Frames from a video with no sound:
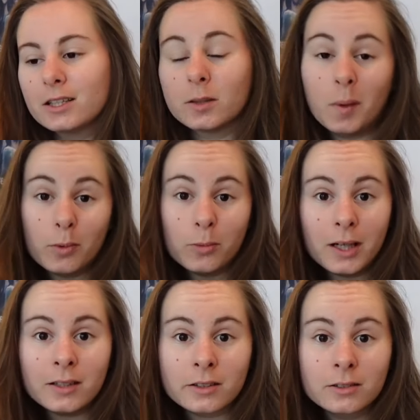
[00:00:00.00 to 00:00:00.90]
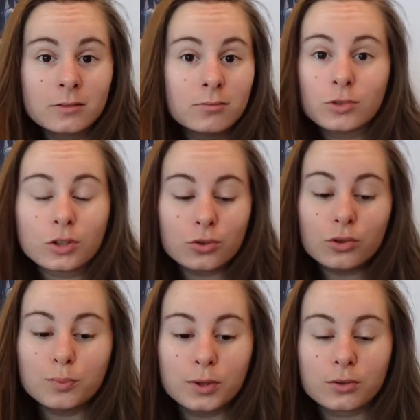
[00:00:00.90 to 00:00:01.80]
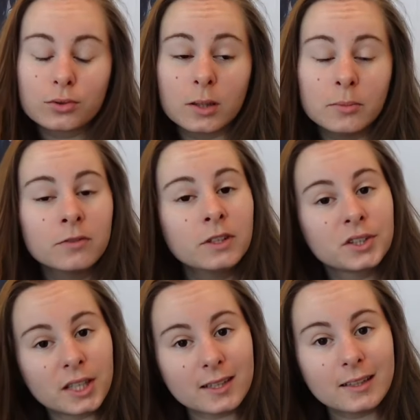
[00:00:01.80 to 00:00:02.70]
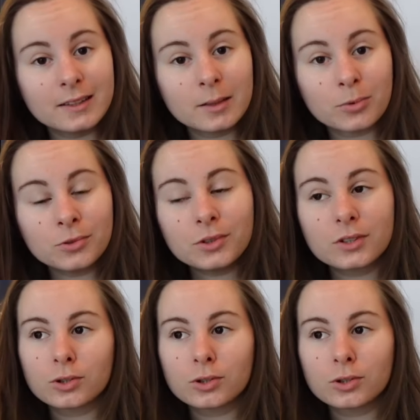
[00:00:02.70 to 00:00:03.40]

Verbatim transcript: C'est pas plus mal dans, le sens parce que ça m'évite certaines dépenses.